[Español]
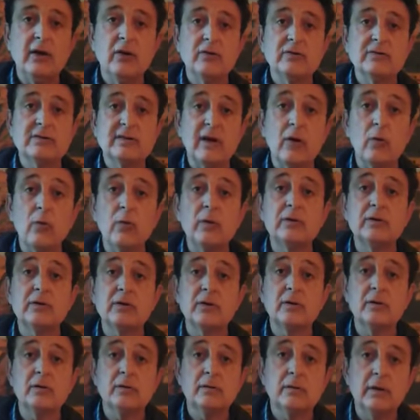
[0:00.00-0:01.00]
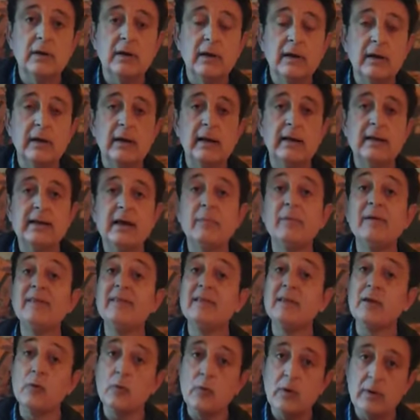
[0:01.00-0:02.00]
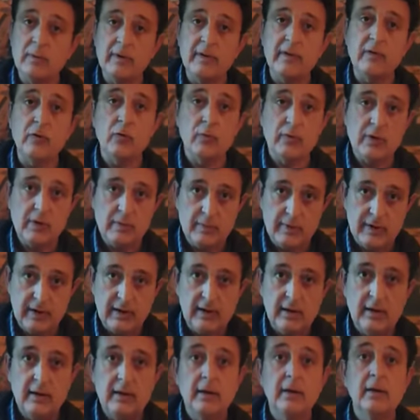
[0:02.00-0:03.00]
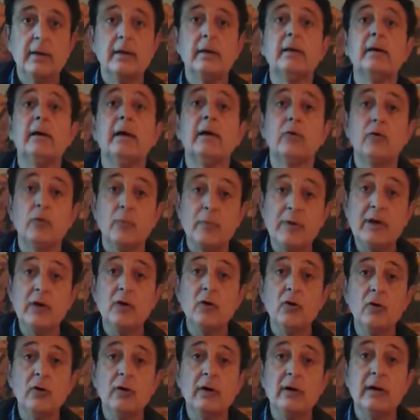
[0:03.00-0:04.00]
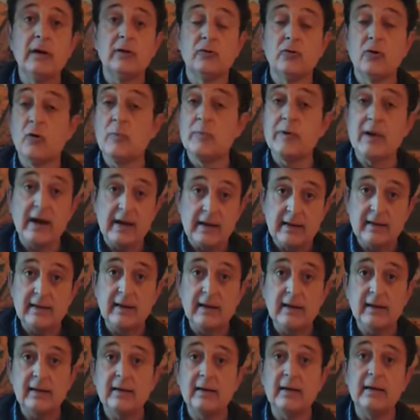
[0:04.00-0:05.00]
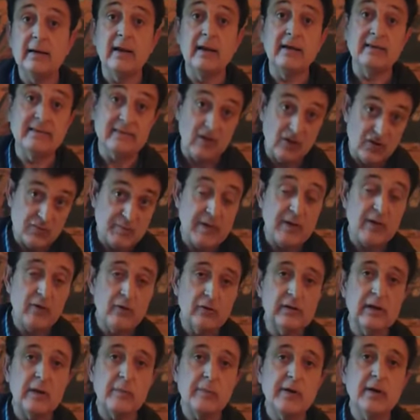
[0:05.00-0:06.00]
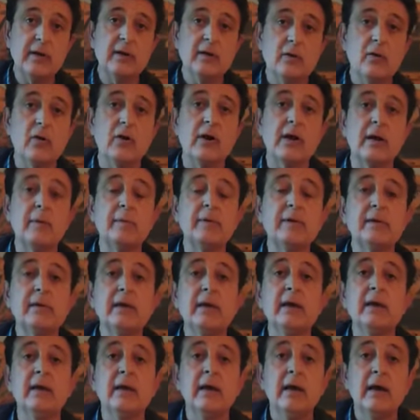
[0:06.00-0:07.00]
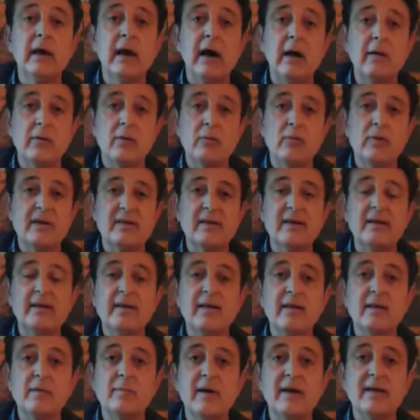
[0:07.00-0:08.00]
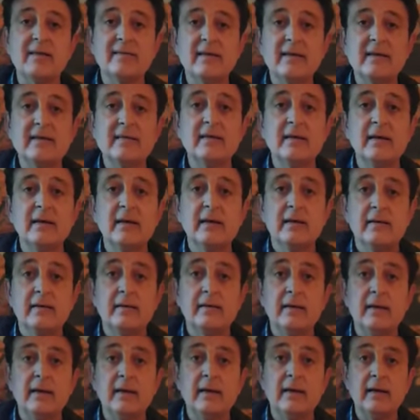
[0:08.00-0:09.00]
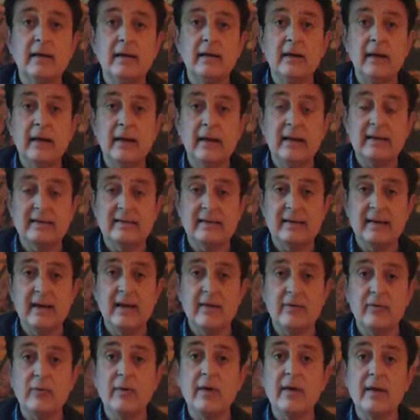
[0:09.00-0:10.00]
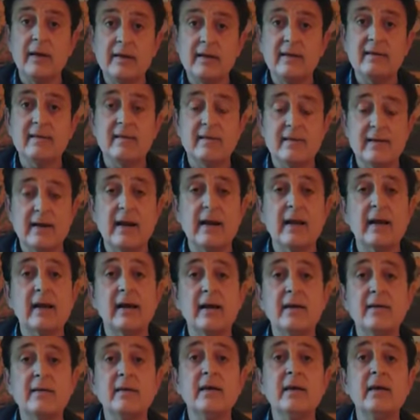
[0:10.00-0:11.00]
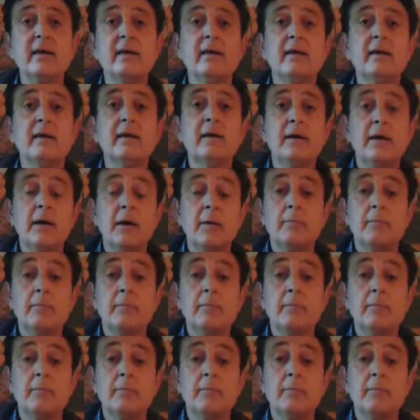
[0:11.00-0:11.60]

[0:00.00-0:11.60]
Al hilo de este encuentro, eh, el día 29 de noviembre, el eh, domingo, en todo el planeta, en el Estado español también, lógicamente, habrá una serie de marchas eh, en las que la ciudadanía saldrá a la calle